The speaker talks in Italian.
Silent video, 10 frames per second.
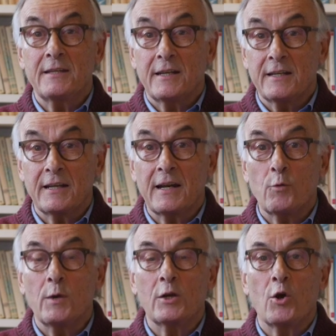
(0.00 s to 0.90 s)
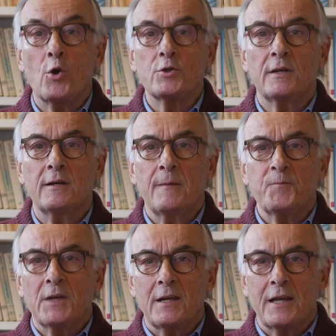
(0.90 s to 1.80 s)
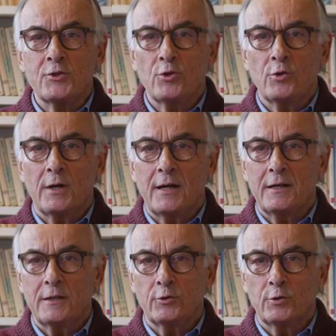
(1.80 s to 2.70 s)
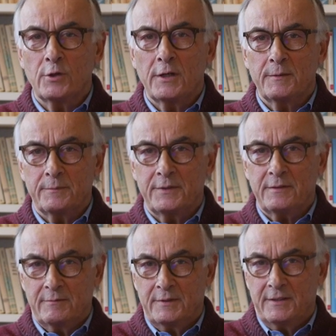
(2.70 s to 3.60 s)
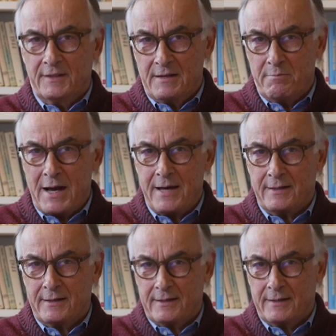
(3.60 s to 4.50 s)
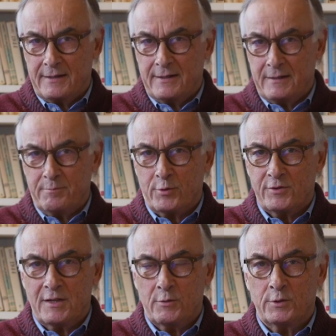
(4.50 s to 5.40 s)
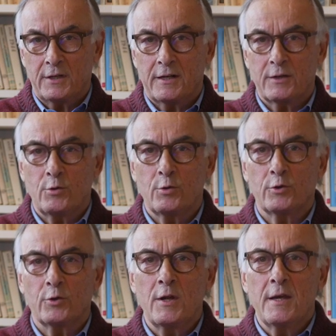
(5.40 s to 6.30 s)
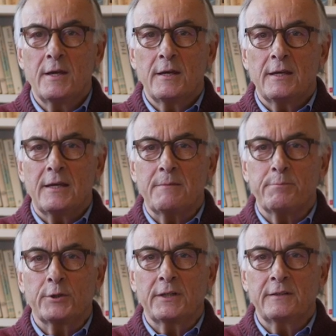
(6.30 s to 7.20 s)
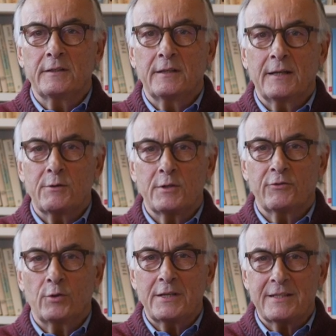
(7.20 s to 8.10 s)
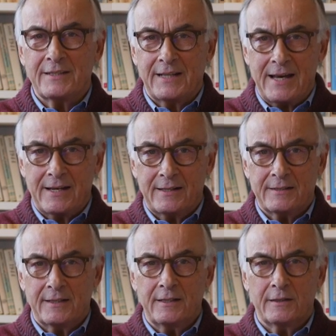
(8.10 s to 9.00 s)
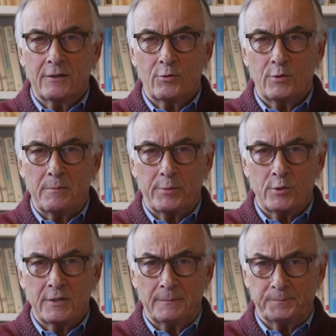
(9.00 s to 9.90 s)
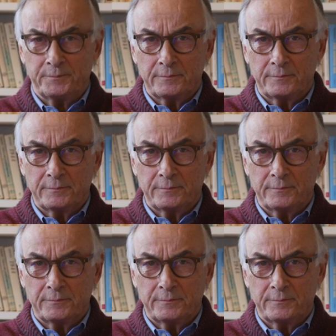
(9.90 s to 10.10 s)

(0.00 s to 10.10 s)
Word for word: gli chiederà qualcosa. Lascio al lettore di, di delibare eh, il prosieguo del racconto. Importante dire che è una storia scarna, scritta con una prosa